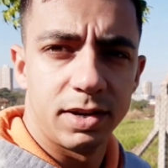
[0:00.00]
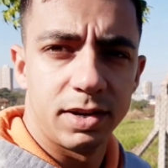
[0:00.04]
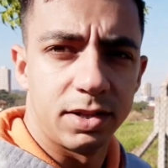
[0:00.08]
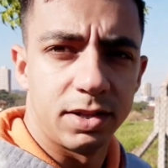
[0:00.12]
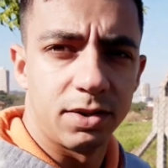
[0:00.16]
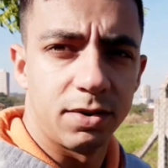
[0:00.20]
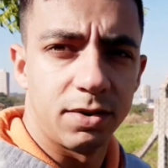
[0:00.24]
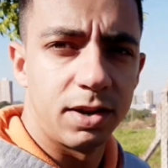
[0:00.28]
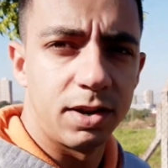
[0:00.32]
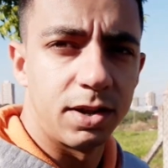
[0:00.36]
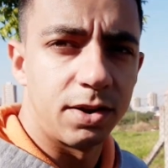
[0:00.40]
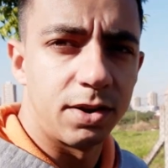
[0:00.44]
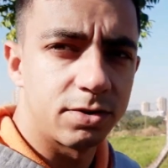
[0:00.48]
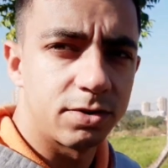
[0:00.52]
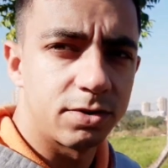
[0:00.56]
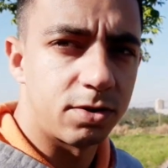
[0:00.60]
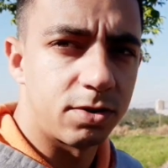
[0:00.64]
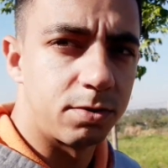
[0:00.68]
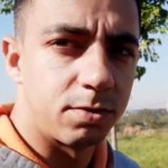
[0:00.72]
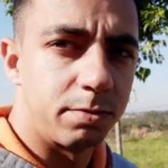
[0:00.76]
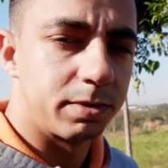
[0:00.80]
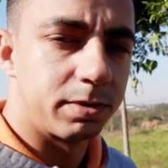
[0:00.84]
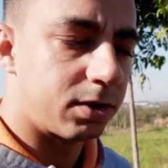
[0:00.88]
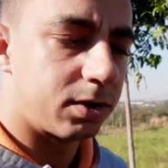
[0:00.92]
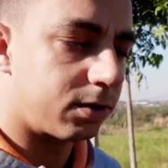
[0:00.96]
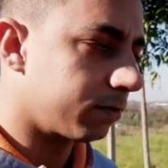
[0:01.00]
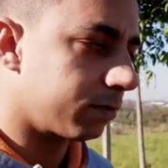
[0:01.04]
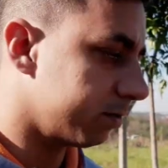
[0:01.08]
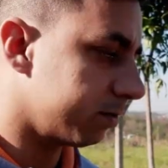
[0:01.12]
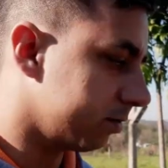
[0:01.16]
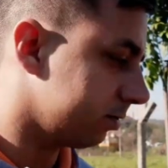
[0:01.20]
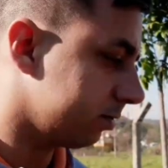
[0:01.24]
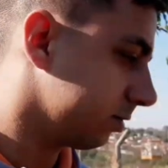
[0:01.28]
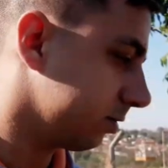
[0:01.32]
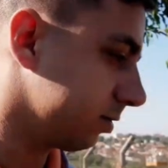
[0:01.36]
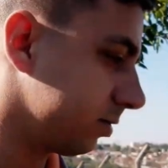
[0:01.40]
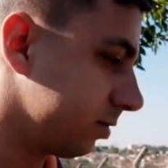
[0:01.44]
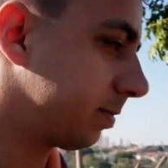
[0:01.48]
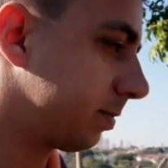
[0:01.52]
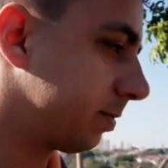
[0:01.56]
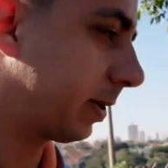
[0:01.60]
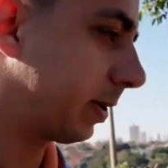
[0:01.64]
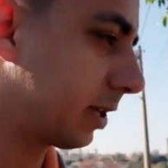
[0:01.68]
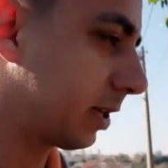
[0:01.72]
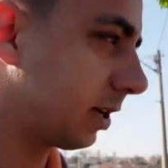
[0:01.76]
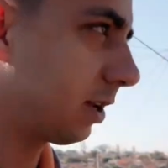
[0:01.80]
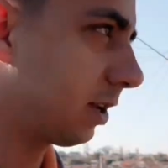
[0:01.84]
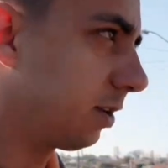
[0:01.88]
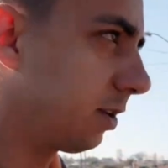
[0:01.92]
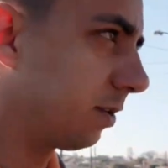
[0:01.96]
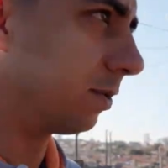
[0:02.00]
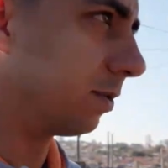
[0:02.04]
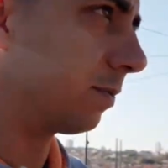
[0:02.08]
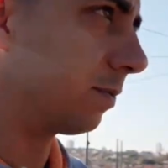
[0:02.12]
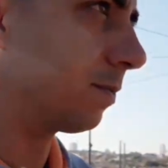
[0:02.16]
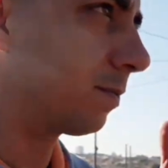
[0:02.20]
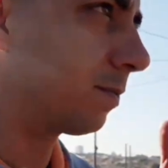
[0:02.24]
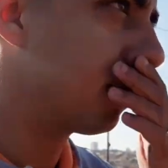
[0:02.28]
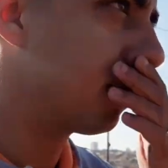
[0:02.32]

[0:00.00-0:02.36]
aí então, galera. Só como tá o passarinho.